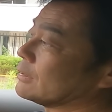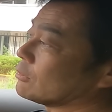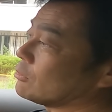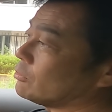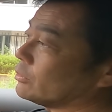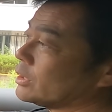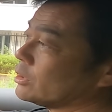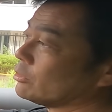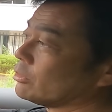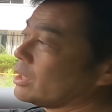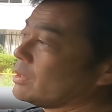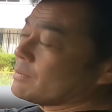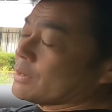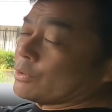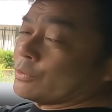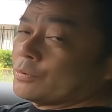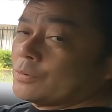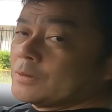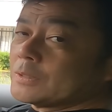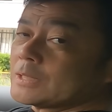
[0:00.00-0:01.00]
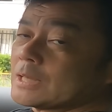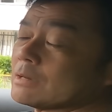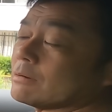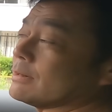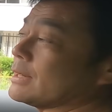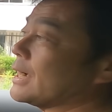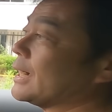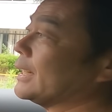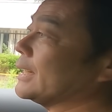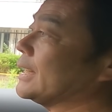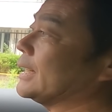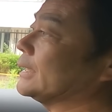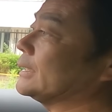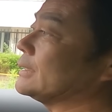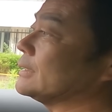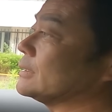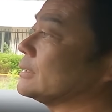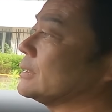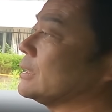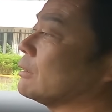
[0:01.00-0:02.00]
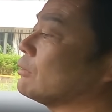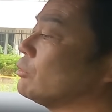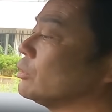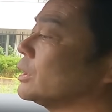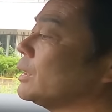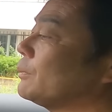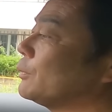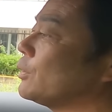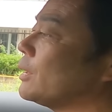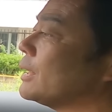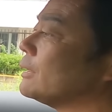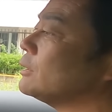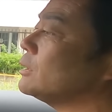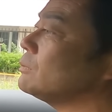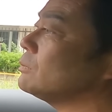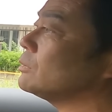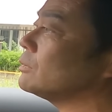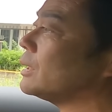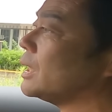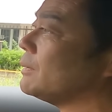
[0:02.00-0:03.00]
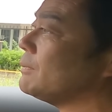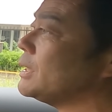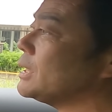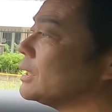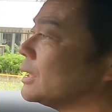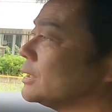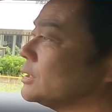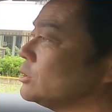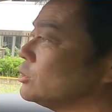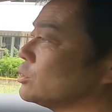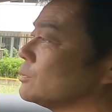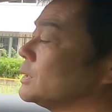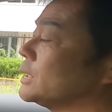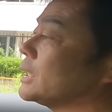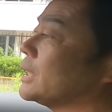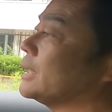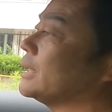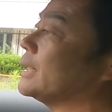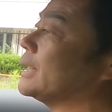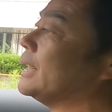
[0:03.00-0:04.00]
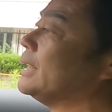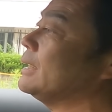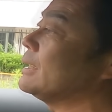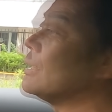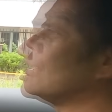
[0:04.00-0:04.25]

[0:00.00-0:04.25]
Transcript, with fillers: 高齢ドライバー増えていく中にあってですね、こういったプロアクティブドライビングアシストみたいな、